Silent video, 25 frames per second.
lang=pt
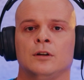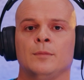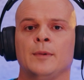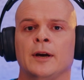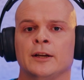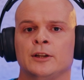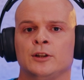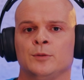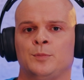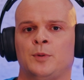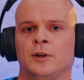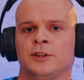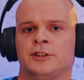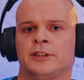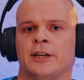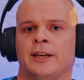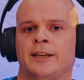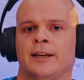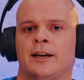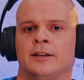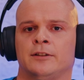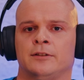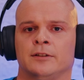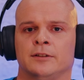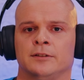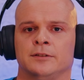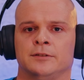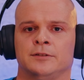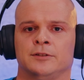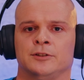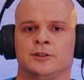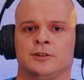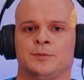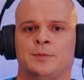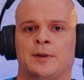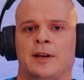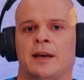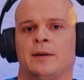Como é que tu podes ganhar todos
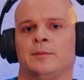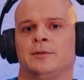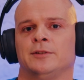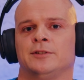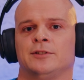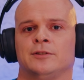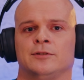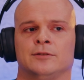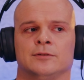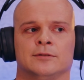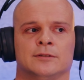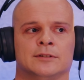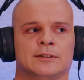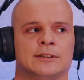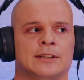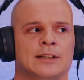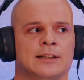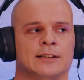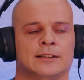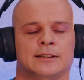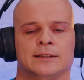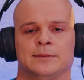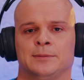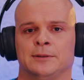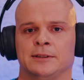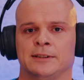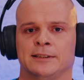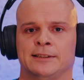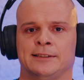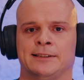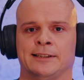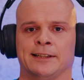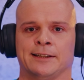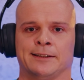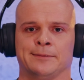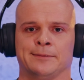os prémios que o Gonçalo acabou de dizer,